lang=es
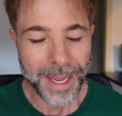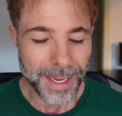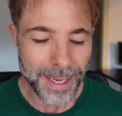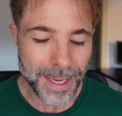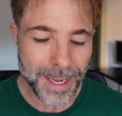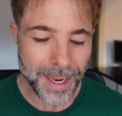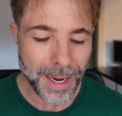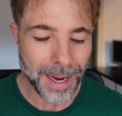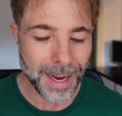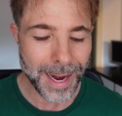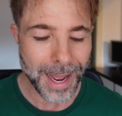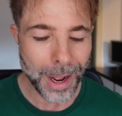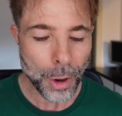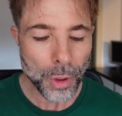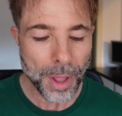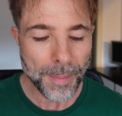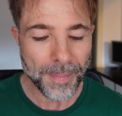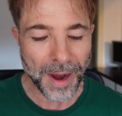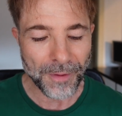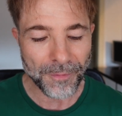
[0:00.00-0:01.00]
Y la
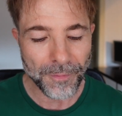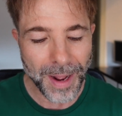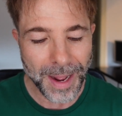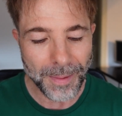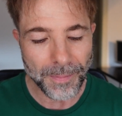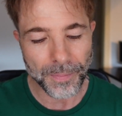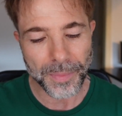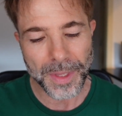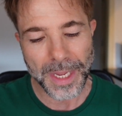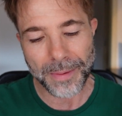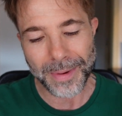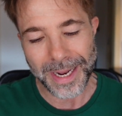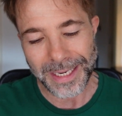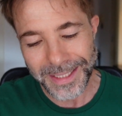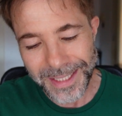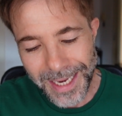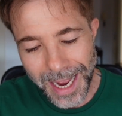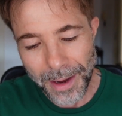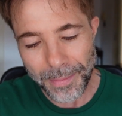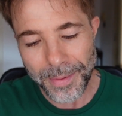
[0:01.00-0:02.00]
O de Parfum lleva
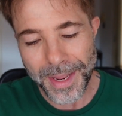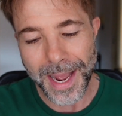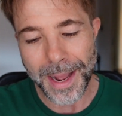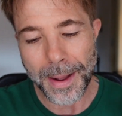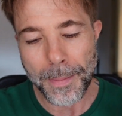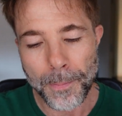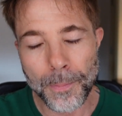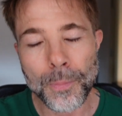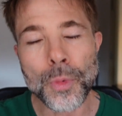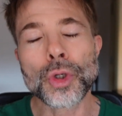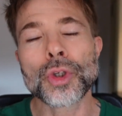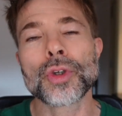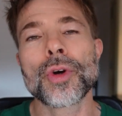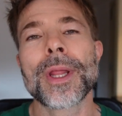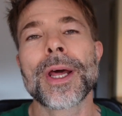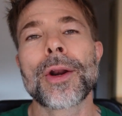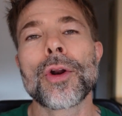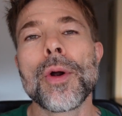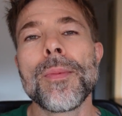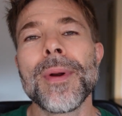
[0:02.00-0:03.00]
salvia, musgo
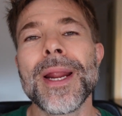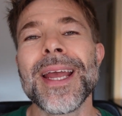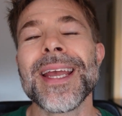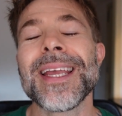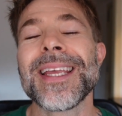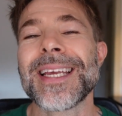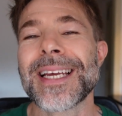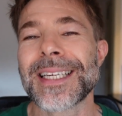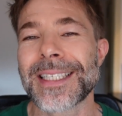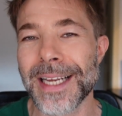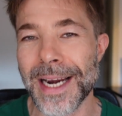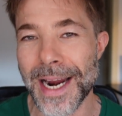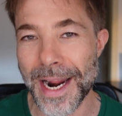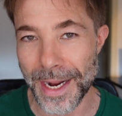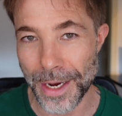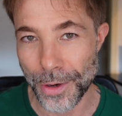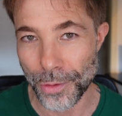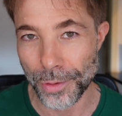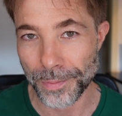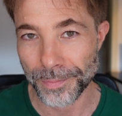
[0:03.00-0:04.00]
de roble y
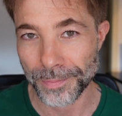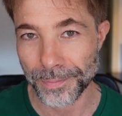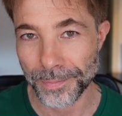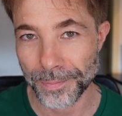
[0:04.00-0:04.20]
esclareno.